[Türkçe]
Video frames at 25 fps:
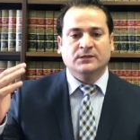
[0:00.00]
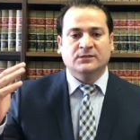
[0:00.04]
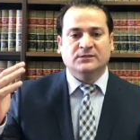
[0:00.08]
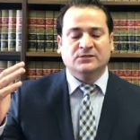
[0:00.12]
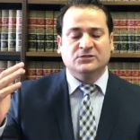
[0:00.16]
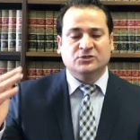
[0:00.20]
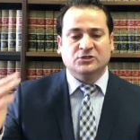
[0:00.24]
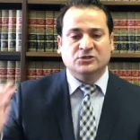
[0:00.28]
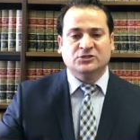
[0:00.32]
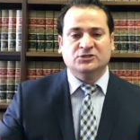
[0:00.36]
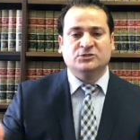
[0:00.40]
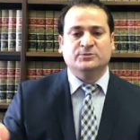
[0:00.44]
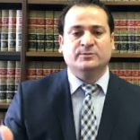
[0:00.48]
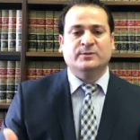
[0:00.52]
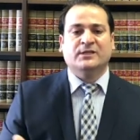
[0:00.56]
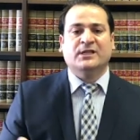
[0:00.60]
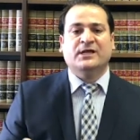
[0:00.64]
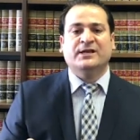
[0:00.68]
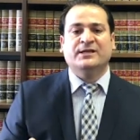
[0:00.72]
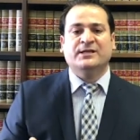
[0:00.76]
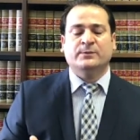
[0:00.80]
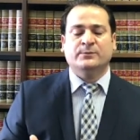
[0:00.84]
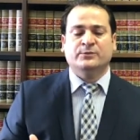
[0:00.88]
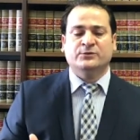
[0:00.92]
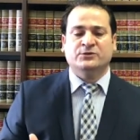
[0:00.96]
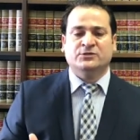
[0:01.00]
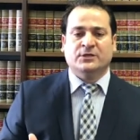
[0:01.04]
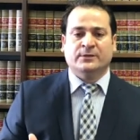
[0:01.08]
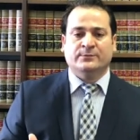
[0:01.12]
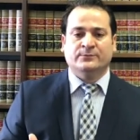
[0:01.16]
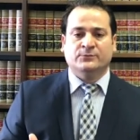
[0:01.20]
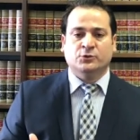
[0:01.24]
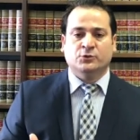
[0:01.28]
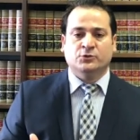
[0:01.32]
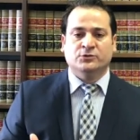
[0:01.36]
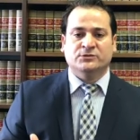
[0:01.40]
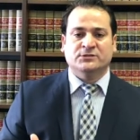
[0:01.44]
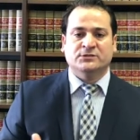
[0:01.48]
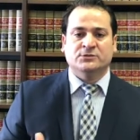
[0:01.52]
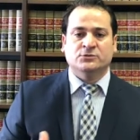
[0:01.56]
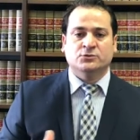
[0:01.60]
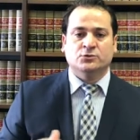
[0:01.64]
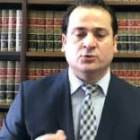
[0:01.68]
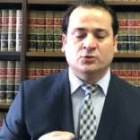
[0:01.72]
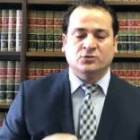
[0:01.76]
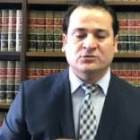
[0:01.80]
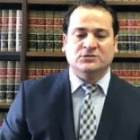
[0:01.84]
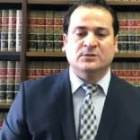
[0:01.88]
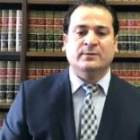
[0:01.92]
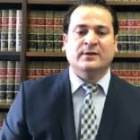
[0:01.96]
ya da çalışmalar yapacağım diyorsanız
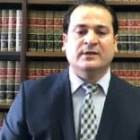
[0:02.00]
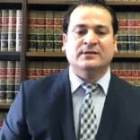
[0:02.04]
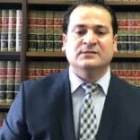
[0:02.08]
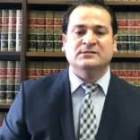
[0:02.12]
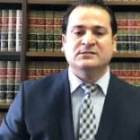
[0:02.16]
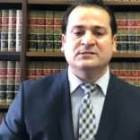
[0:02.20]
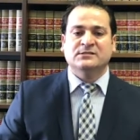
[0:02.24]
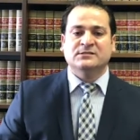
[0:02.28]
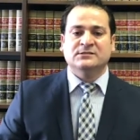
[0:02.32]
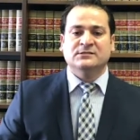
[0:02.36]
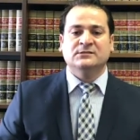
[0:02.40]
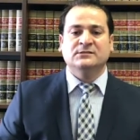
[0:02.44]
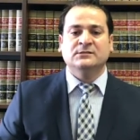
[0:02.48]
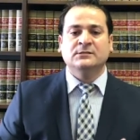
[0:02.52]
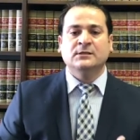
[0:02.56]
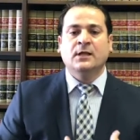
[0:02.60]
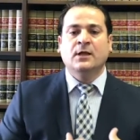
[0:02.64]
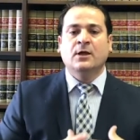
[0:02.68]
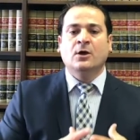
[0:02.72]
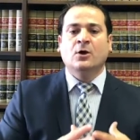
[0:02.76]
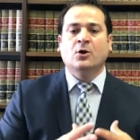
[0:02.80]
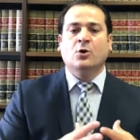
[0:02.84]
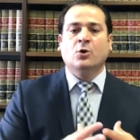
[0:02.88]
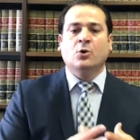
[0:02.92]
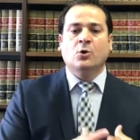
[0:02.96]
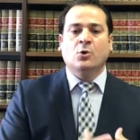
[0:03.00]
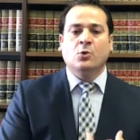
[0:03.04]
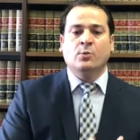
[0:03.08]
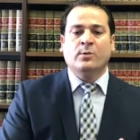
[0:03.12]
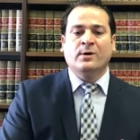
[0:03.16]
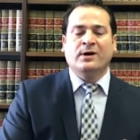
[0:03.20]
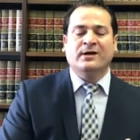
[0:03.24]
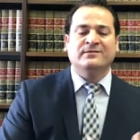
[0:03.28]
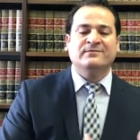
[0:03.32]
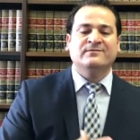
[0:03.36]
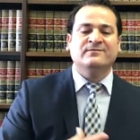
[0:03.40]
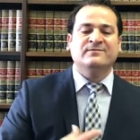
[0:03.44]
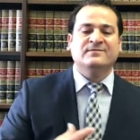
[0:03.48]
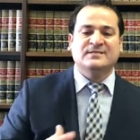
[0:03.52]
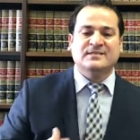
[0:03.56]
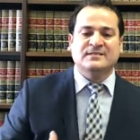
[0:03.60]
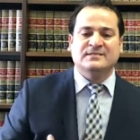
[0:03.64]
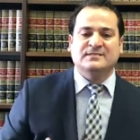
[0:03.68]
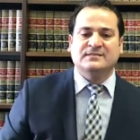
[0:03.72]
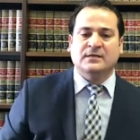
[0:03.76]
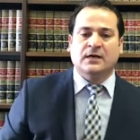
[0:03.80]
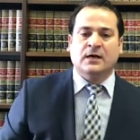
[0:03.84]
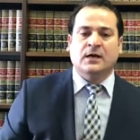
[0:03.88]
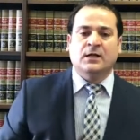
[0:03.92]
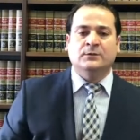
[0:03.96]
o zaman sizin ovan
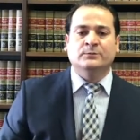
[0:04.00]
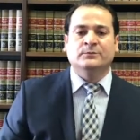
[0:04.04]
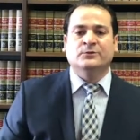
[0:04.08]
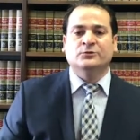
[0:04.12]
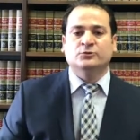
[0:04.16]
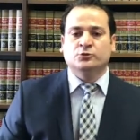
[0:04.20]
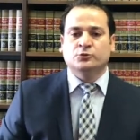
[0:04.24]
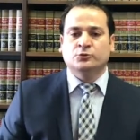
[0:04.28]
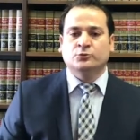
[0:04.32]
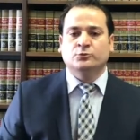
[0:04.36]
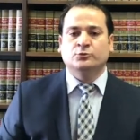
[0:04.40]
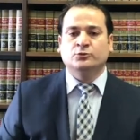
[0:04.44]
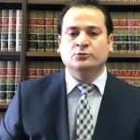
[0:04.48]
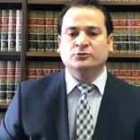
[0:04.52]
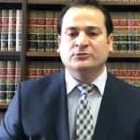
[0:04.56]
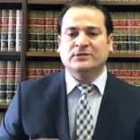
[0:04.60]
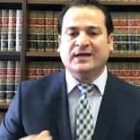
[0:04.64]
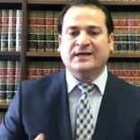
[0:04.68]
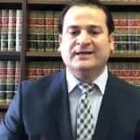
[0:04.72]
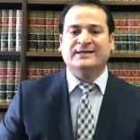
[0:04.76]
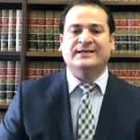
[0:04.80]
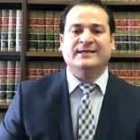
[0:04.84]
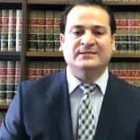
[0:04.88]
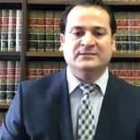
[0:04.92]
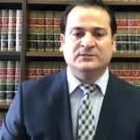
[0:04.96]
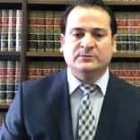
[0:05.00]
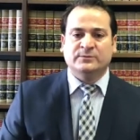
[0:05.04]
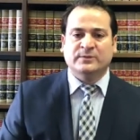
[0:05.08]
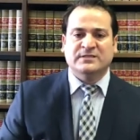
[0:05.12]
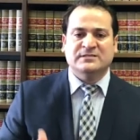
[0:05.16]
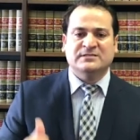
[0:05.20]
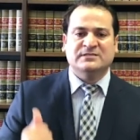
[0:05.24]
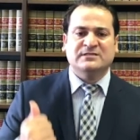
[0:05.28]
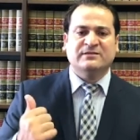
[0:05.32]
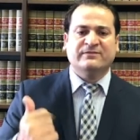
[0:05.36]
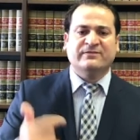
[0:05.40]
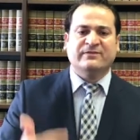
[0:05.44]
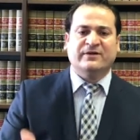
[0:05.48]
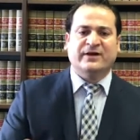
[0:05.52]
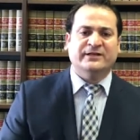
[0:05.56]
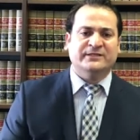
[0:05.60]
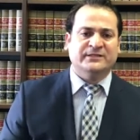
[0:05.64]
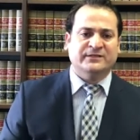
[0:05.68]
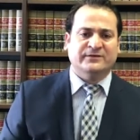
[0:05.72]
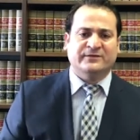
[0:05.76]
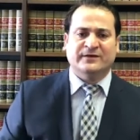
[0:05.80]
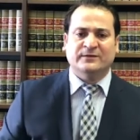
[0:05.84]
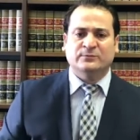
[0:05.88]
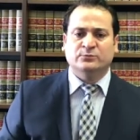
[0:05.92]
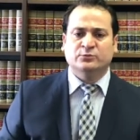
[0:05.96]
vizesi alma durumunu değerlendirmenizde
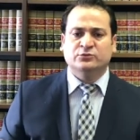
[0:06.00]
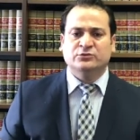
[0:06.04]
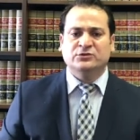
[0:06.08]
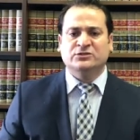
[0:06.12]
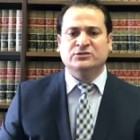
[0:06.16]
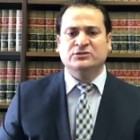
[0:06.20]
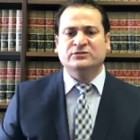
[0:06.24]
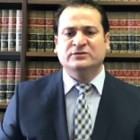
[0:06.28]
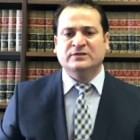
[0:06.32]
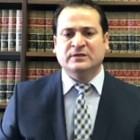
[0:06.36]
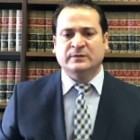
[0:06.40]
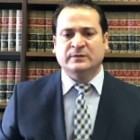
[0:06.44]
fayda var. Bunun için